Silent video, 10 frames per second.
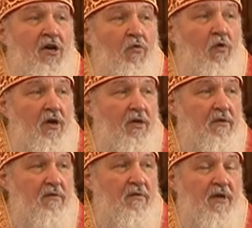круг
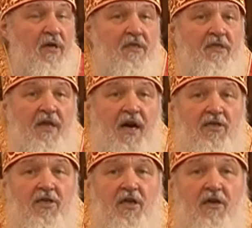и
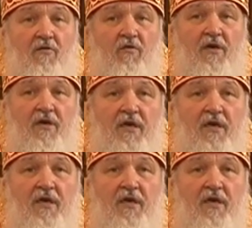страшный круг